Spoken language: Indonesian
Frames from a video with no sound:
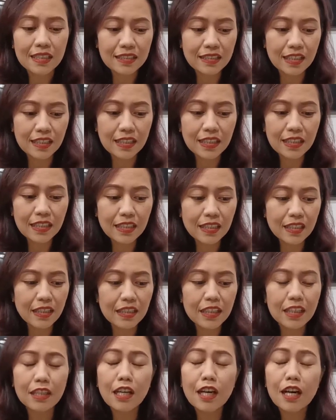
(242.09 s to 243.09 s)
Jadi
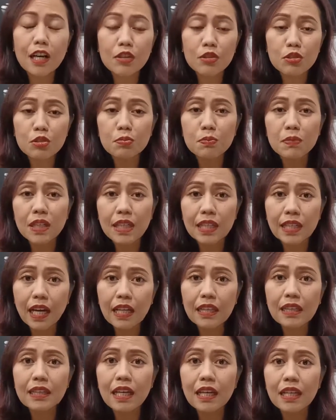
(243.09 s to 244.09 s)
kita harus
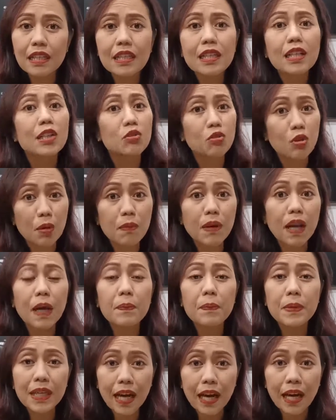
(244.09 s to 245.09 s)
melihat dari kedua
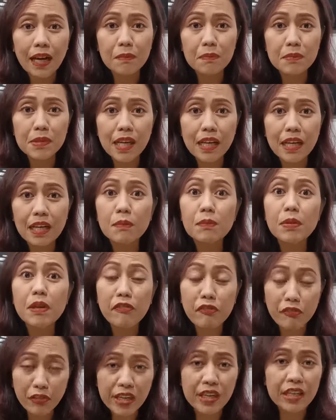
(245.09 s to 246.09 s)
belah pihak biar lebih
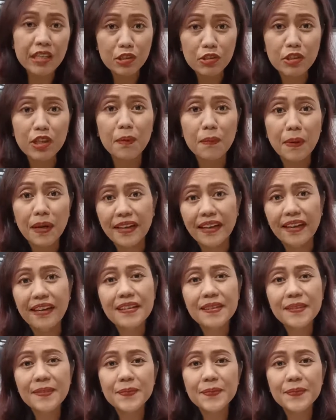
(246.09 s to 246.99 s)
fair gitu ya Bang ya.